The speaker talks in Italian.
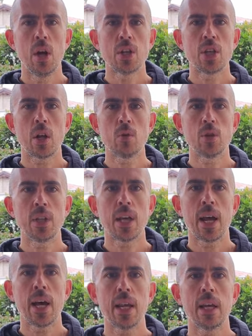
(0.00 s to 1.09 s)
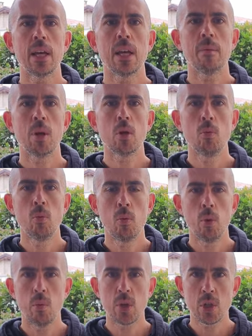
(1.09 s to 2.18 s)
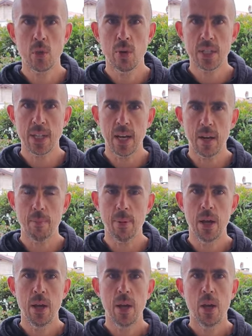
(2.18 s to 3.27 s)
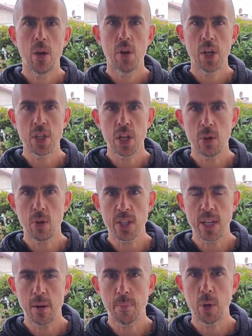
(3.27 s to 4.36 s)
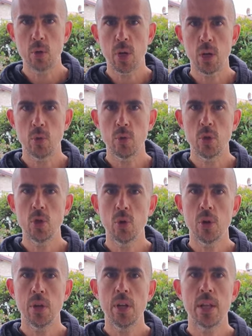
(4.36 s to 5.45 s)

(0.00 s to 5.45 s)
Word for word: C'è da considerare che rimane comunque una seconda scarpa, non è certo la scarpa da usare tutti i giorni